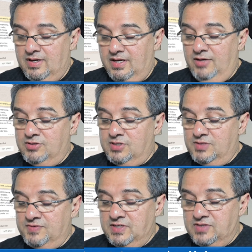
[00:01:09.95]
Em um de
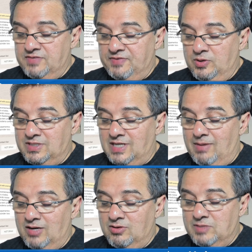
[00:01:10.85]
seus vídeos, você falou que
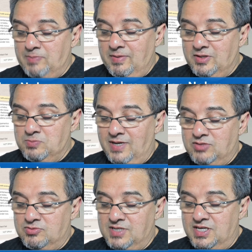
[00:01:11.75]
trabalha com equipamentos
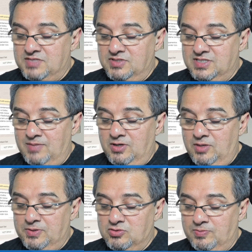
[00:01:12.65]
médicos. Acho que você é a melhor
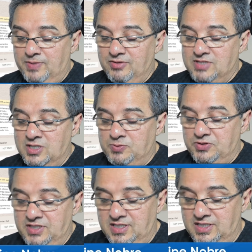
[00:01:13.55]
pessoa para nos
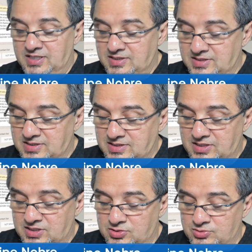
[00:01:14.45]
responder
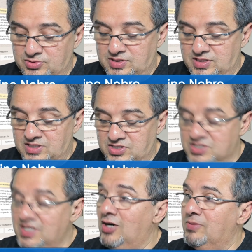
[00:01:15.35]
isso. Desde
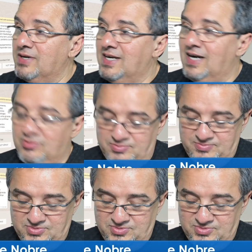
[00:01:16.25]
já, obrigado.